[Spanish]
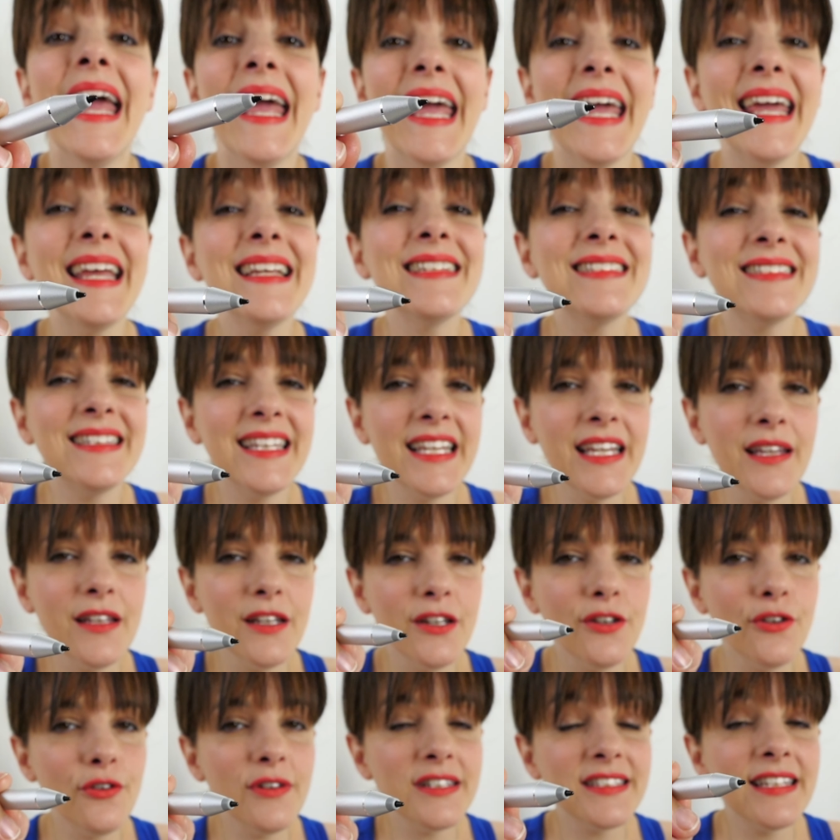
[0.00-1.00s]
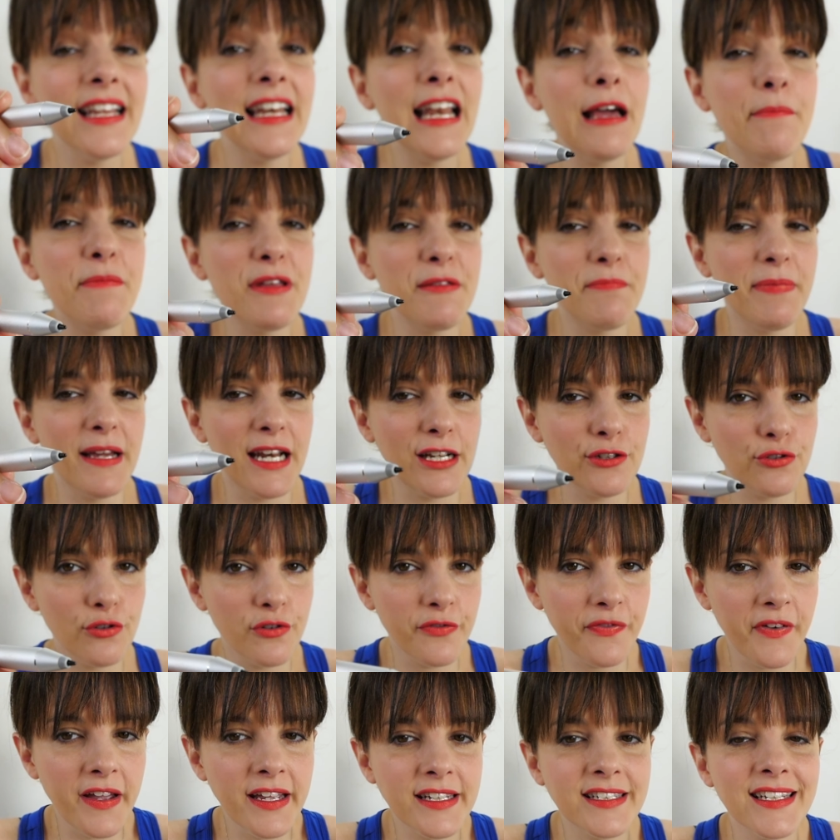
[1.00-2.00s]
Este no es el lápiz para
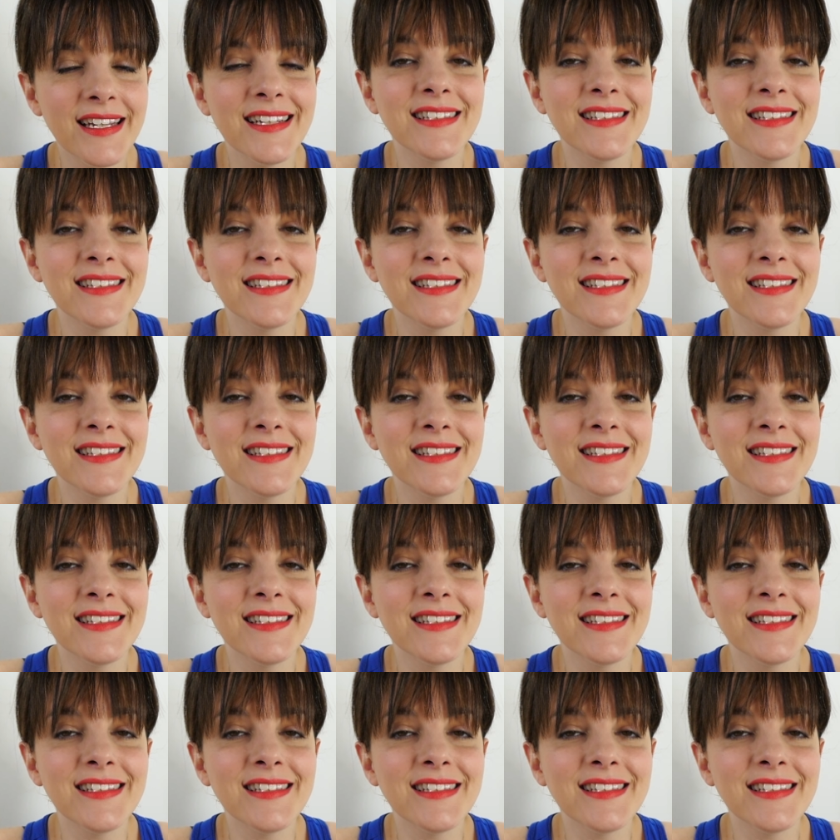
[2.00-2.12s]
Surface,